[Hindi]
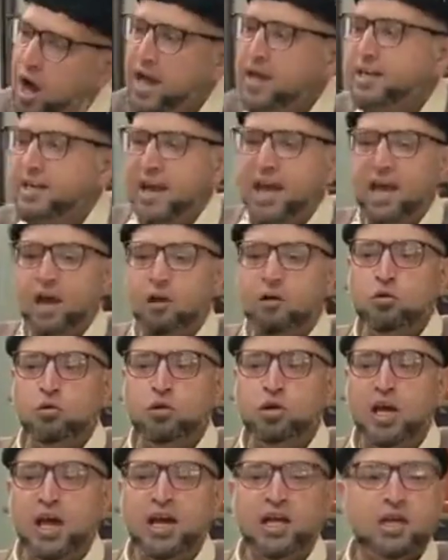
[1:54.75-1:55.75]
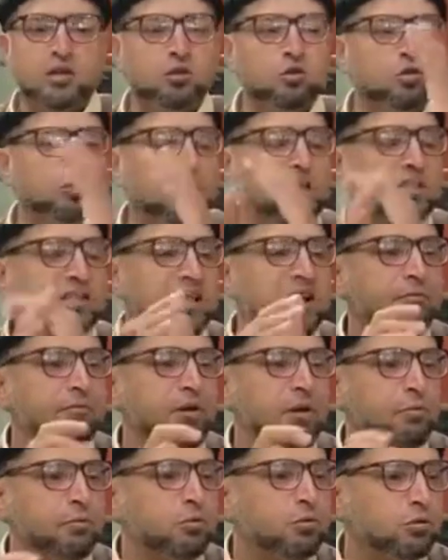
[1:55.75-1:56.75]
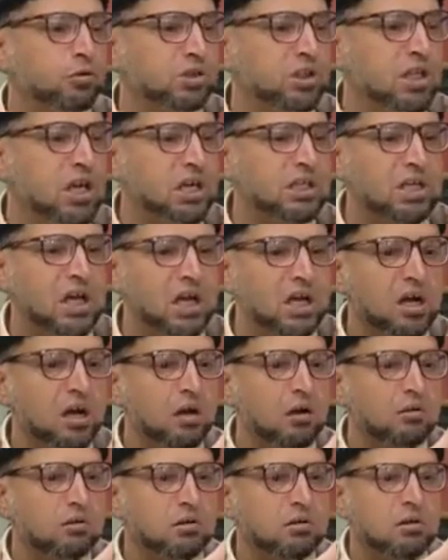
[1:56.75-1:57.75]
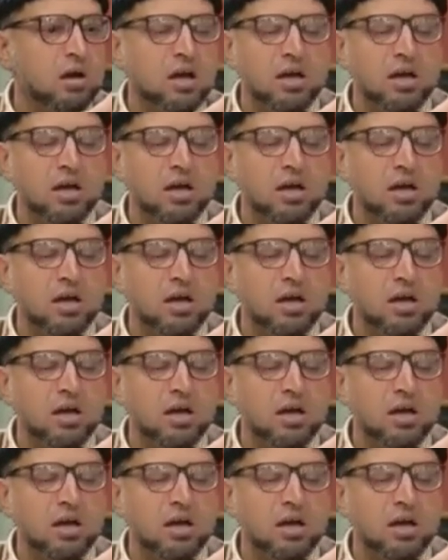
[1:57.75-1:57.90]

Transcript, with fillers: ही रहे होंगे कि सूर्य सराफिल फूंक दिया जाएगा और